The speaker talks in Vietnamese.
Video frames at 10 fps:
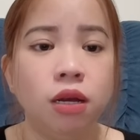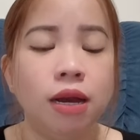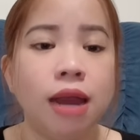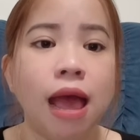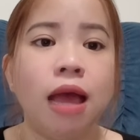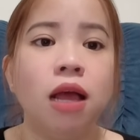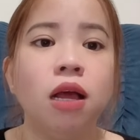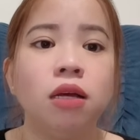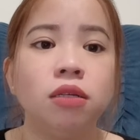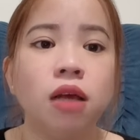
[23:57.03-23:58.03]
là
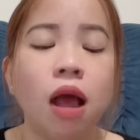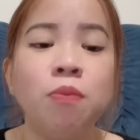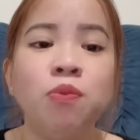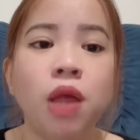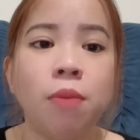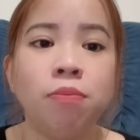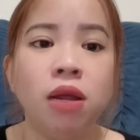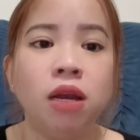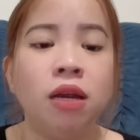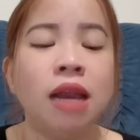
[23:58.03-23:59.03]
ông chồng
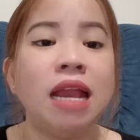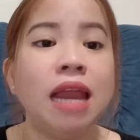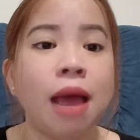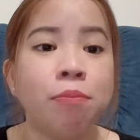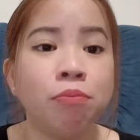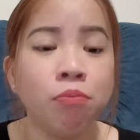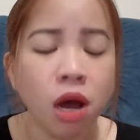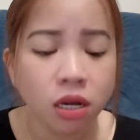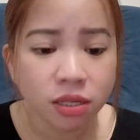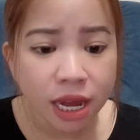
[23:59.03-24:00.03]
mình lại làm
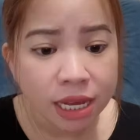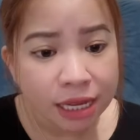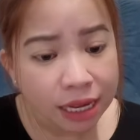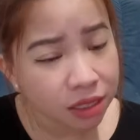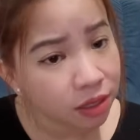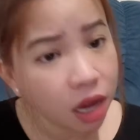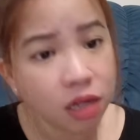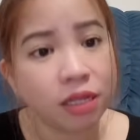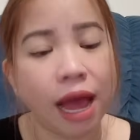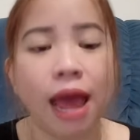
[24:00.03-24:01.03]
mất đi
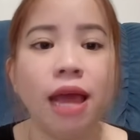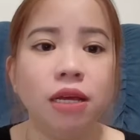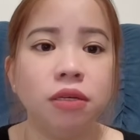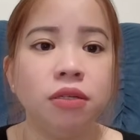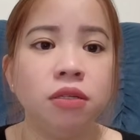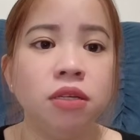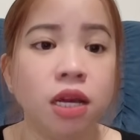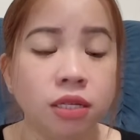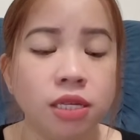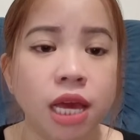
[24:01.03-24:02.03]
tất cả
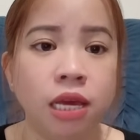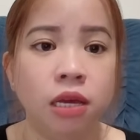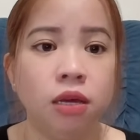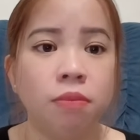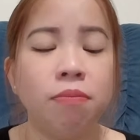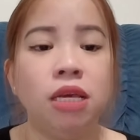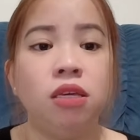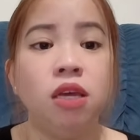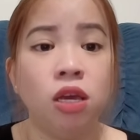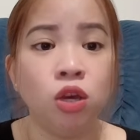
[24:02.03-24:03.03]
những gì mà
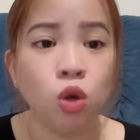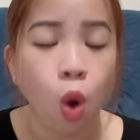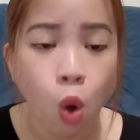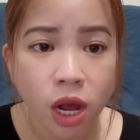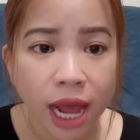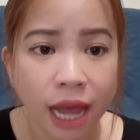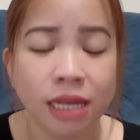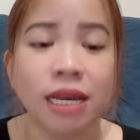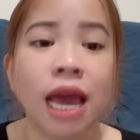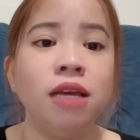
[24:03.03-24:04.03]
chị cố
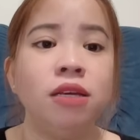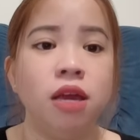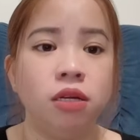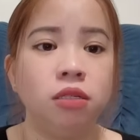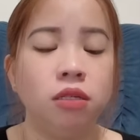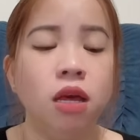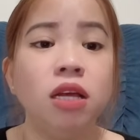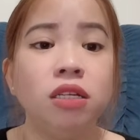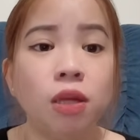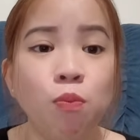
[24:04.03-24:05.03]
gắng gầy dựng
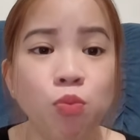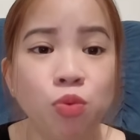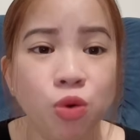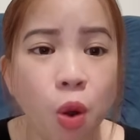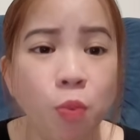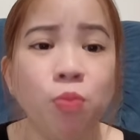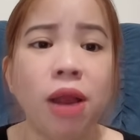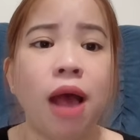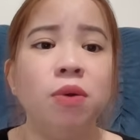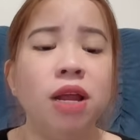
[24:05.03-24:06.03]
sống đúng đạo